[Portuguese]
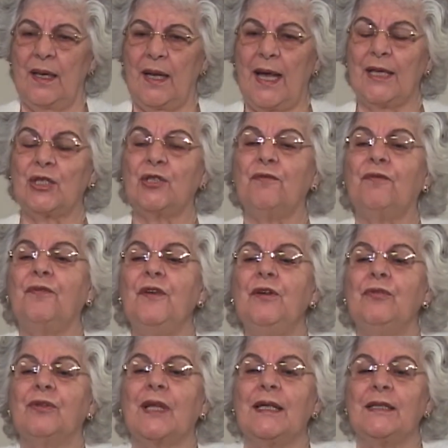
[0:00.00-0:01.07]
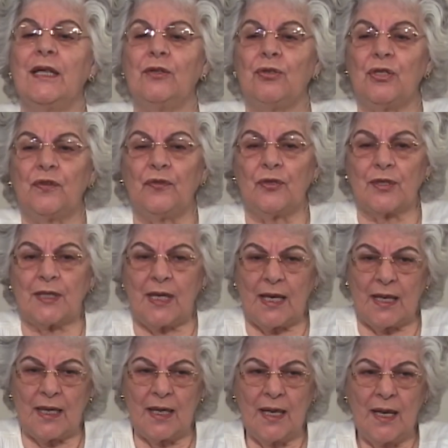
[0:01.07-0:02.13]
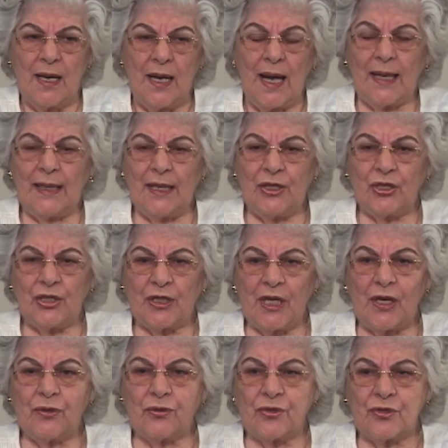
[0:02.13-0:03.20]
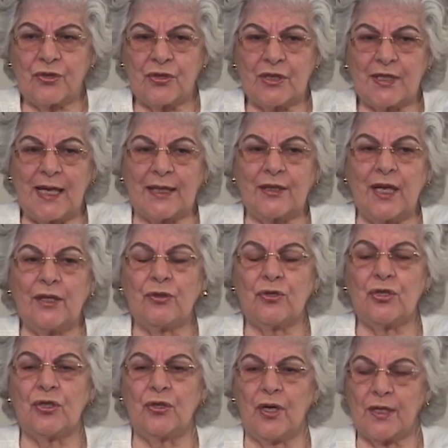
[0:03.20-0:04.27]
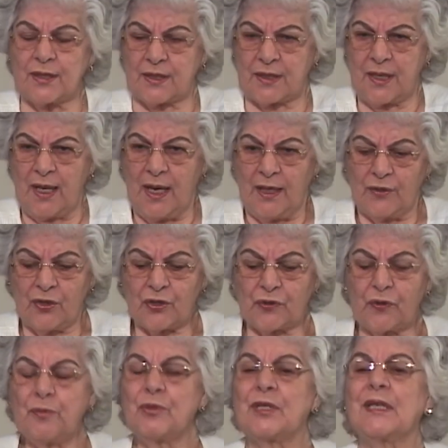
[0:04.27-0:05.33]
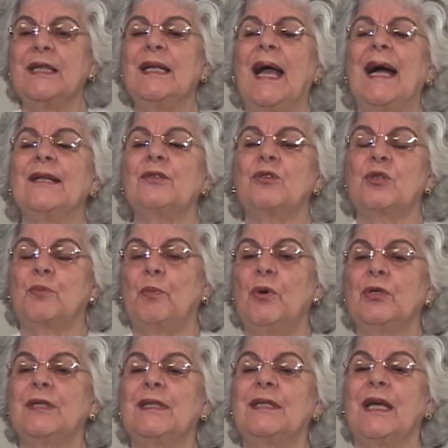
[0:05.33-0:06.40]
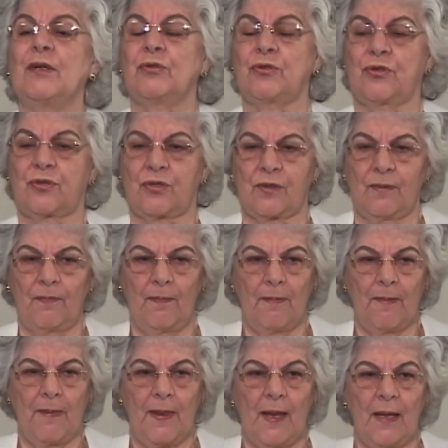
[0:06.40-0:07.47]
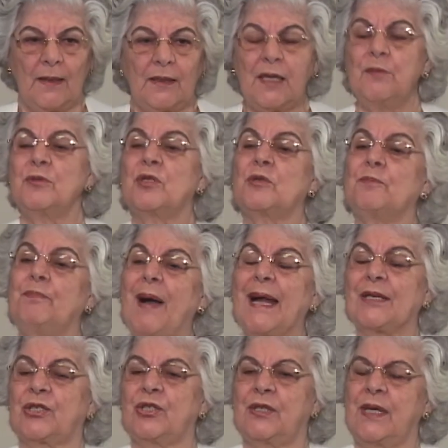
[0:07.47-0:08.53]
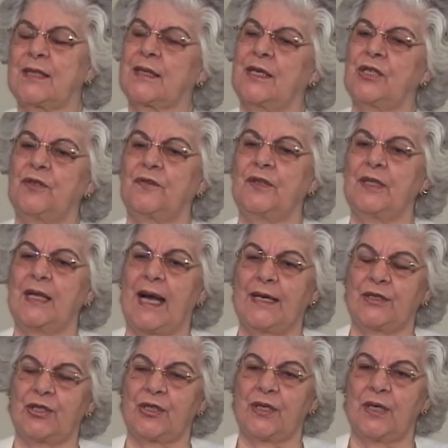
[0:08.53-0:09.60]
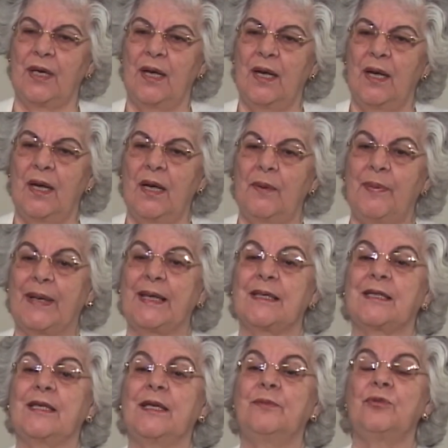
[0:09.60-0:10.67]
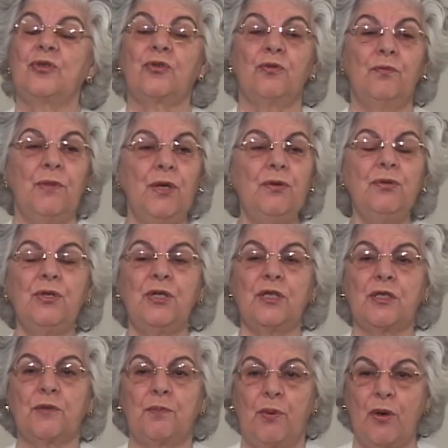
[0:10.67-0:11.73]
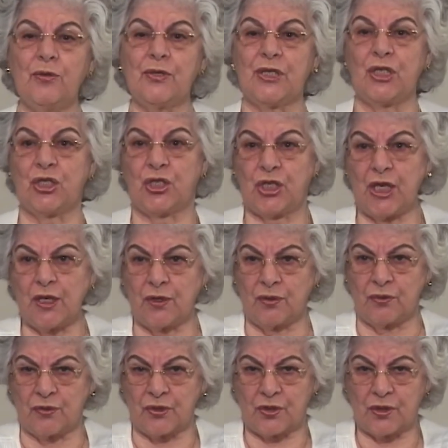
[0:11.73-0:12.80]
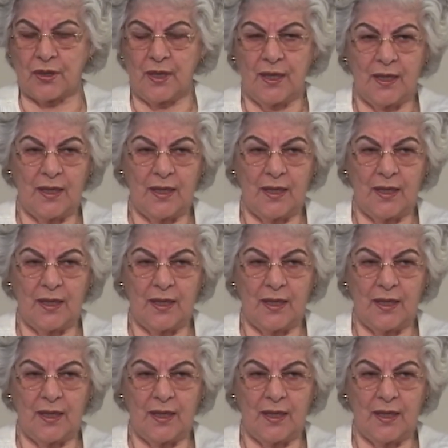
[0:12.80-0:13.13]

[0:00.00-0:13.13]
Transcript: É divino, está dentro de você. A lei de Deus está dentro de nós. Nós somos criados por Deus. Temos parte dessa divindade para sermos humildes, bons e dignos